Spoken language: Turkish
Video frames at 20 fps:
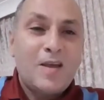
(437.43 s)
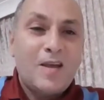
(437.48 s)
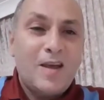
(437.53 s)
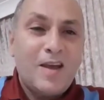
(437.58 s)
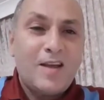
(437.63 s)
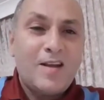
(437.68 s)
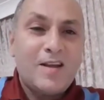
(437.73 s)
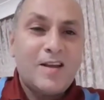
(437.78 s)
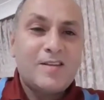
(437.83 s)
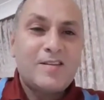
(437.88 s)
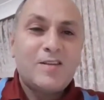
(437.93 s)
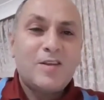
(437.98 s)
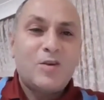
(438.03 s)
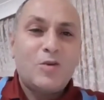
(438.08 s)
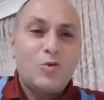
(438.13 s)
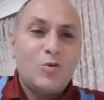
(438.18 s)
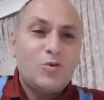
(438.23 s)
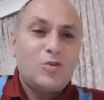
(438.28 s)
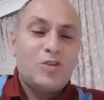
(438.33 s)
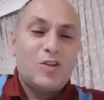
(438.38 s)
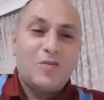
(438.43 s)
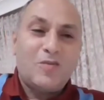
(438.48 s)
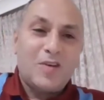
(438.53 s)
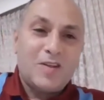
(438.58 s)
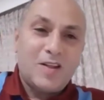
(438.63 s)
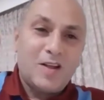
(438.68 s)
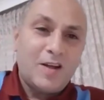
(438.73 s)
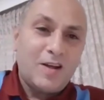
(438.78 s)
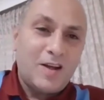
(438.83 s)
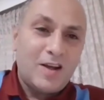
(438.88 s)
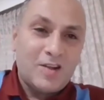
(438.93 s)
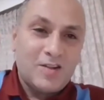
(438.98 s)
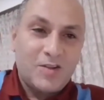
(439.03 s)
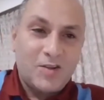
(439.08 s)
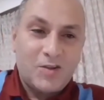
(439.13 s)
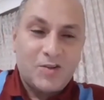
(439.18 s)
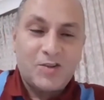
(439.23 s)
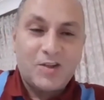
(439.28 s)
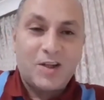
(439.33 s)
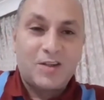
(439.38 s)
en az 3 defa daha
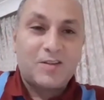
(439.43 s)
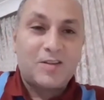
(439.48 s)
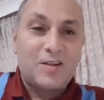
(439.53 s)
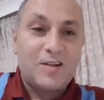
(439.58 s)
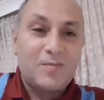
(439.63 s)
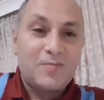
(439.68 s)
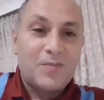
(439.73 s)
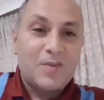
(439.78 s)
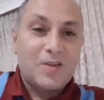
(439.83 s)
karşılaşacaktır.